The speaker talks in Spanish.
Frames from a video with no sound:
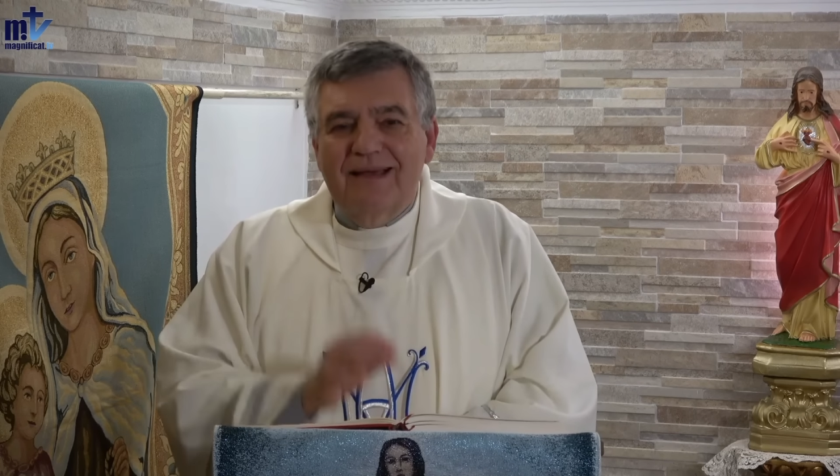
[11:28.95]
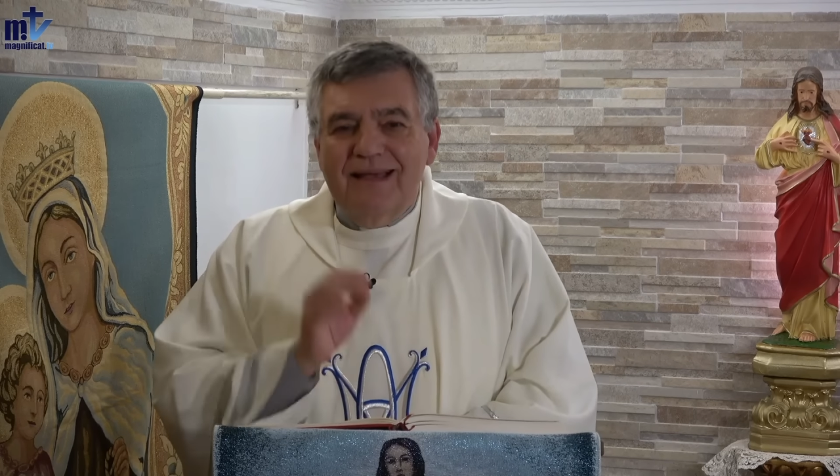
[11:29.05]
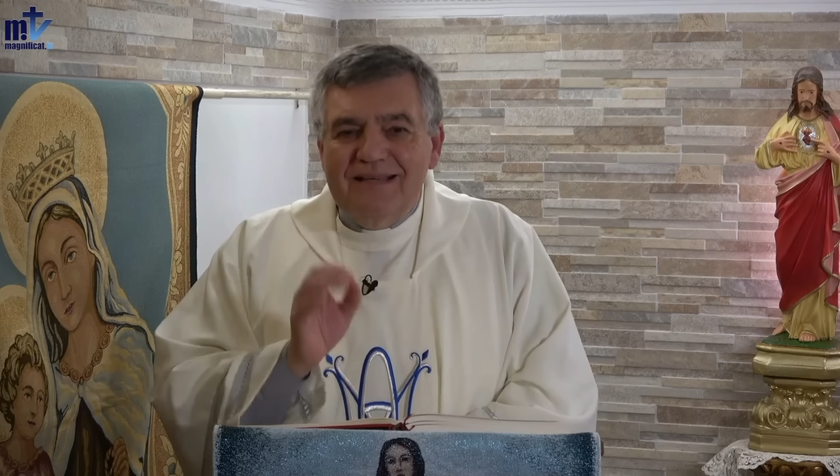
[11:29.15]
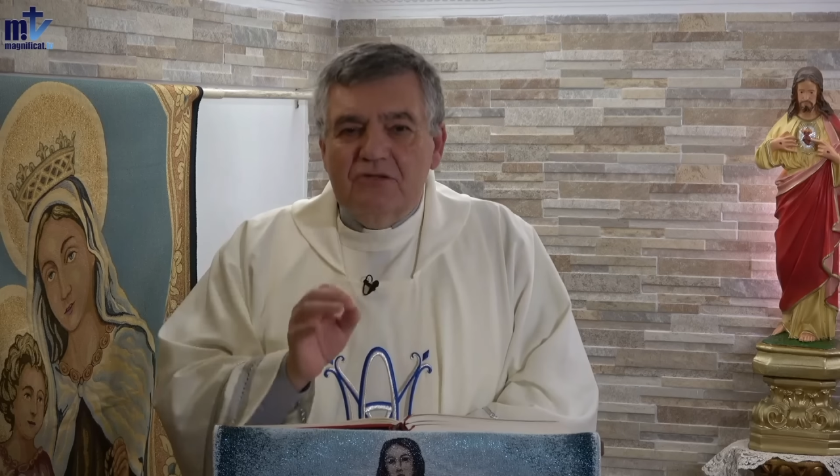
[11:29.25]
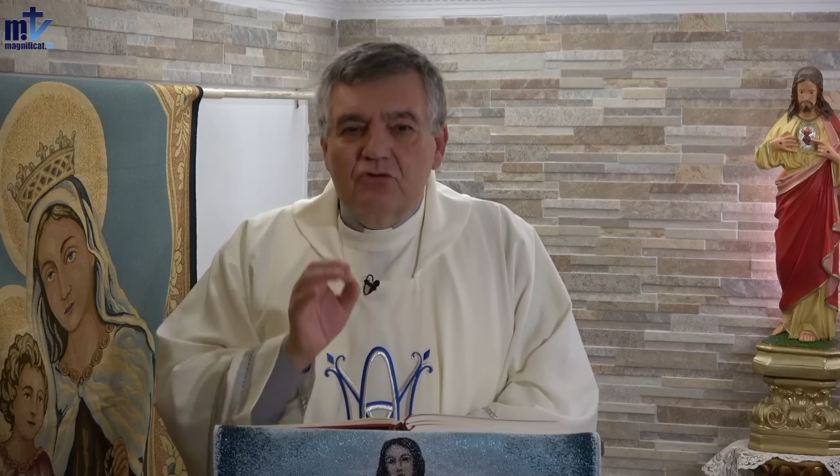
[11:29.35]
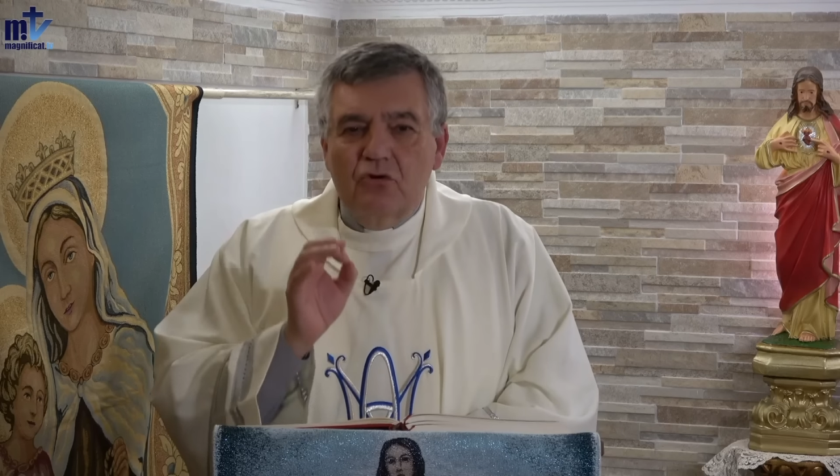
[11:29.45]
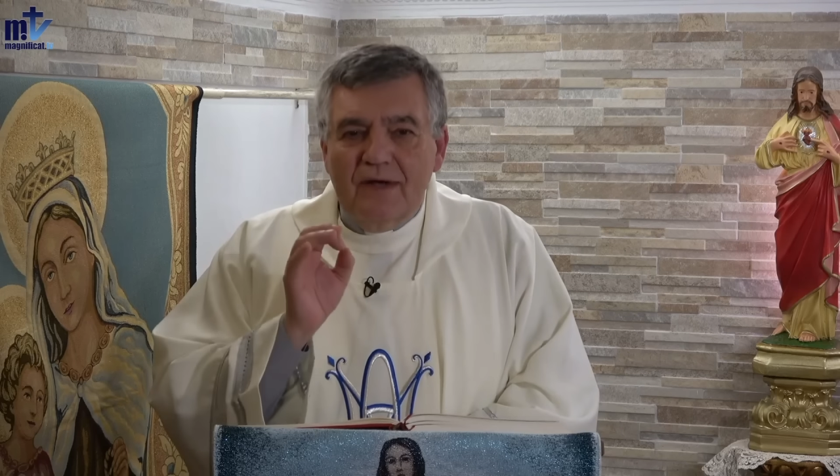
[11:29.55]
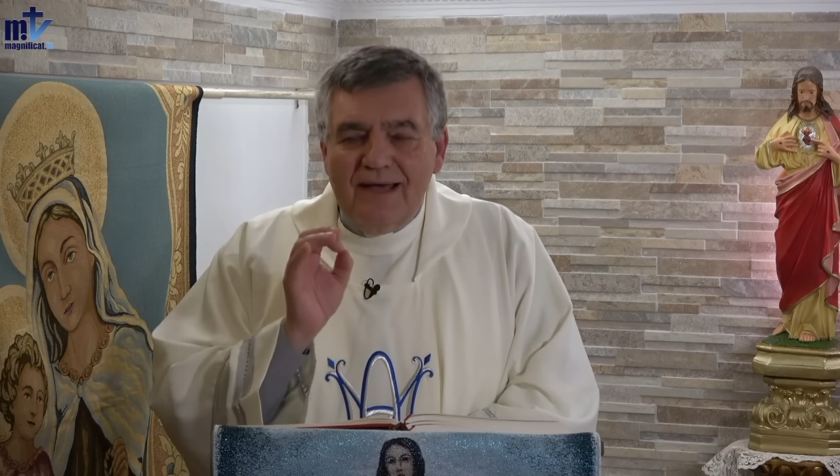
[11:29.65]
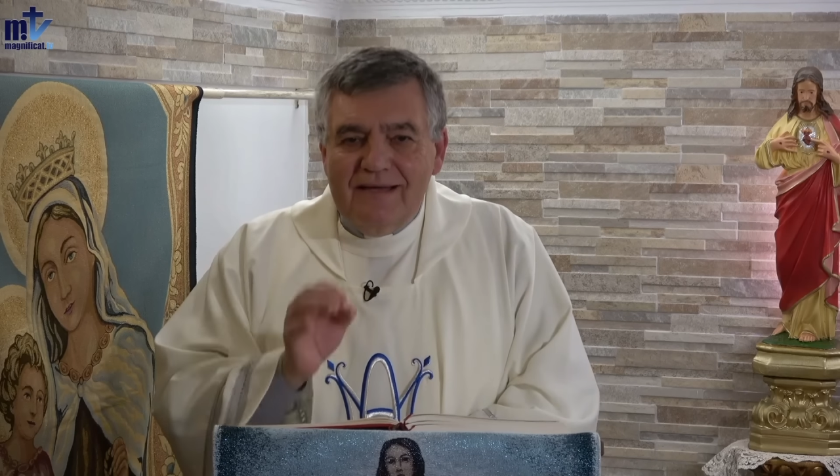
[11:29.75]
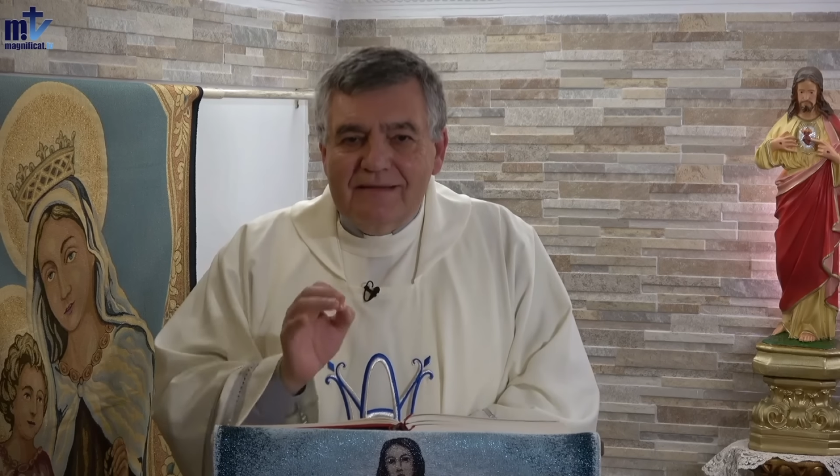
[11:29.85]
Esto
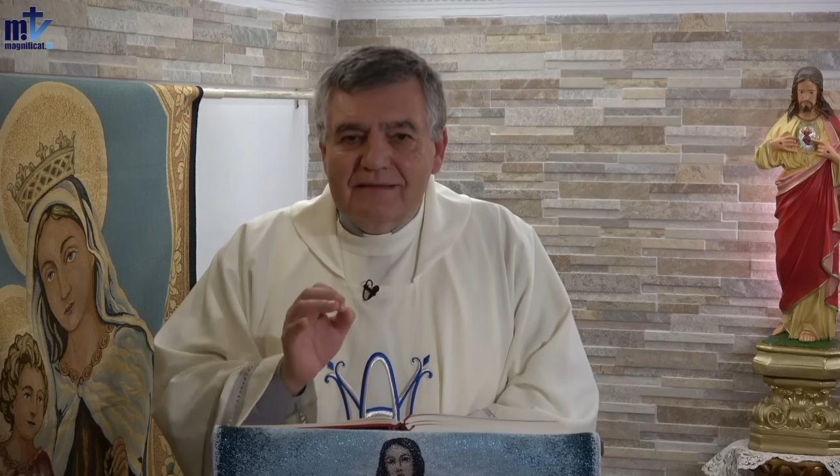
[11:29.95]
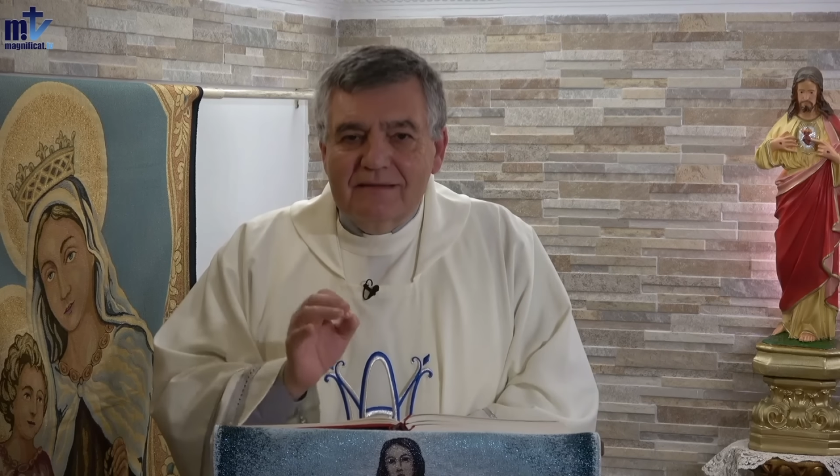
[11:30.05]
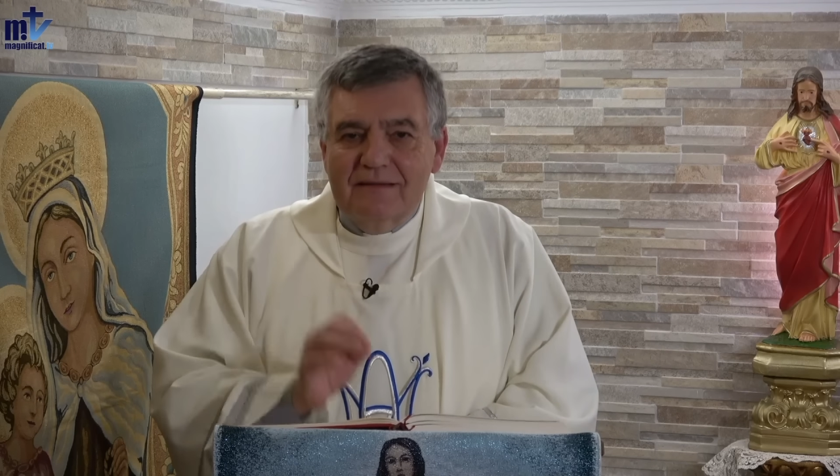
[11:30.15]
es